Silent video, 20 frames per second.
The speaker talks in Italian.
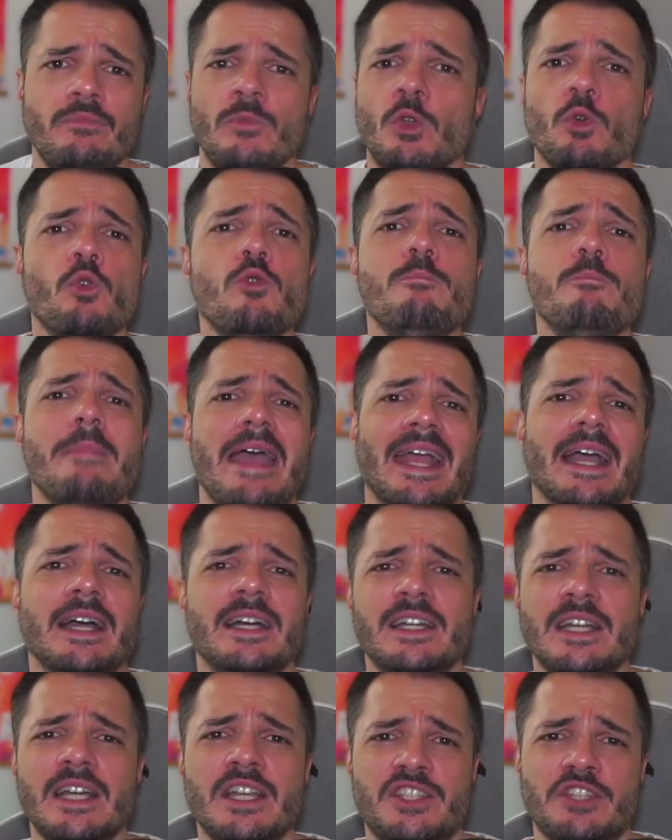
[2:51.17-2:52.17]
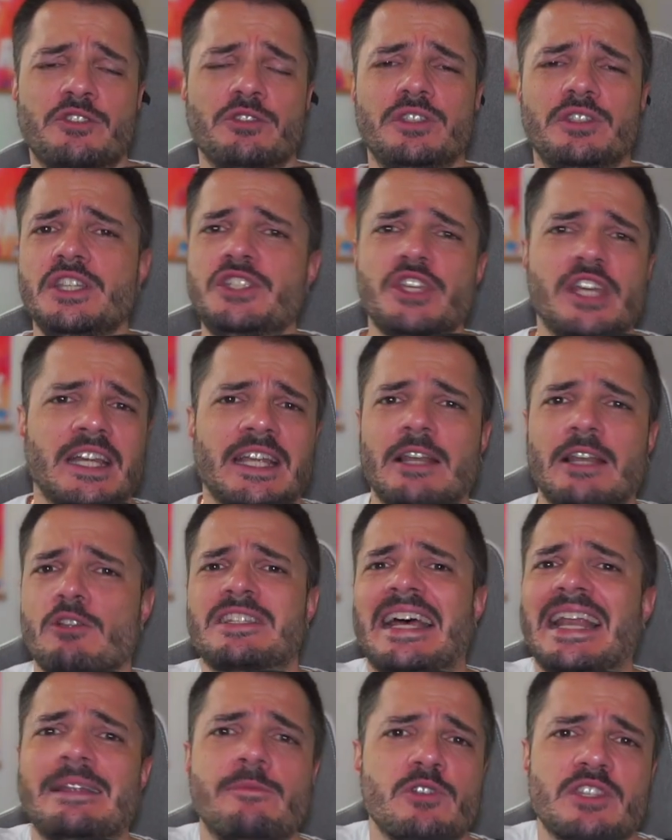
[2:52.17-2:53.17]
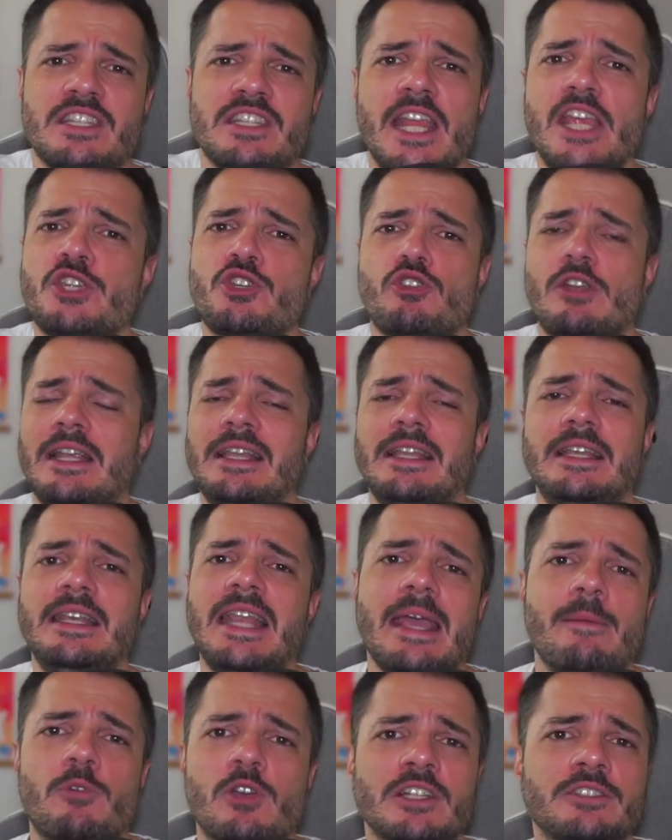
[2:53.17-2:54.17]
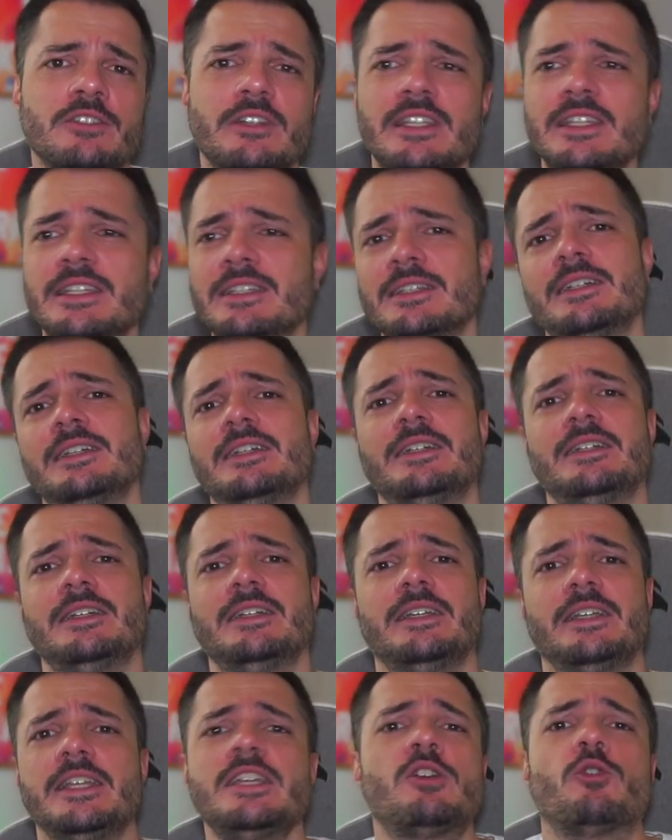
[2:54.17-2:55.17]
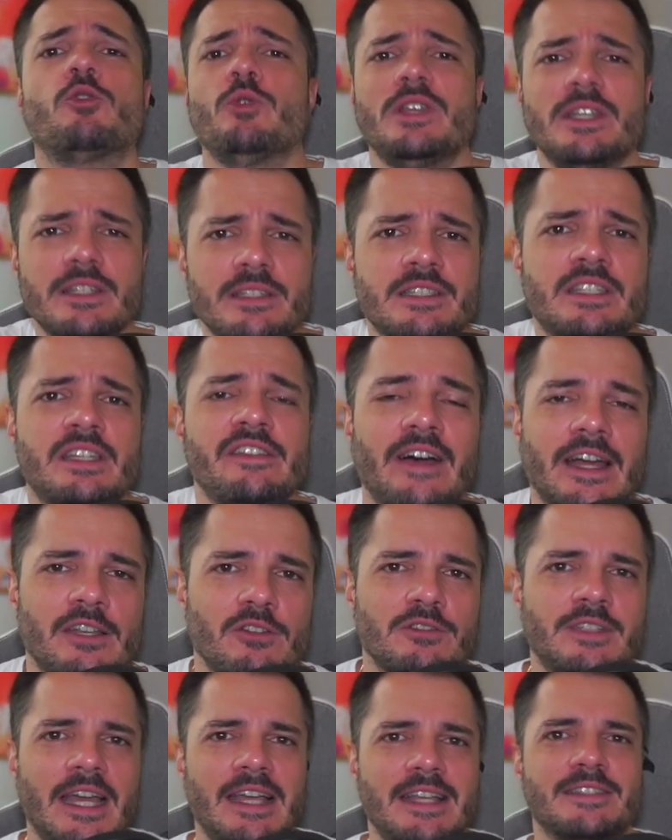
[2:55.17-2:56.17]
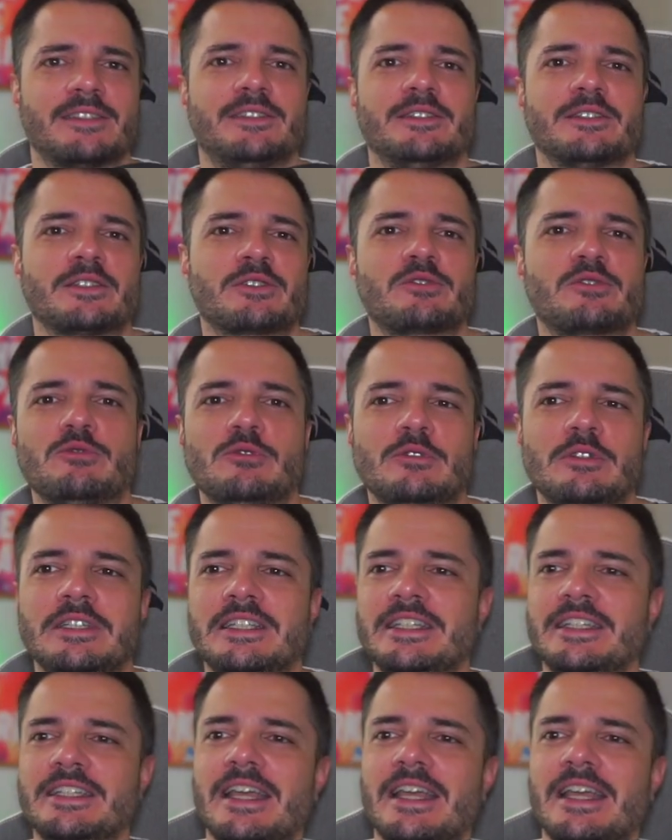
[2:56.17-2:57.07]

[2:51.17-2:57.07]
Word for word: un mega centro di ricerca, Los Alamos National Laboratory, in cui si fanno test sugli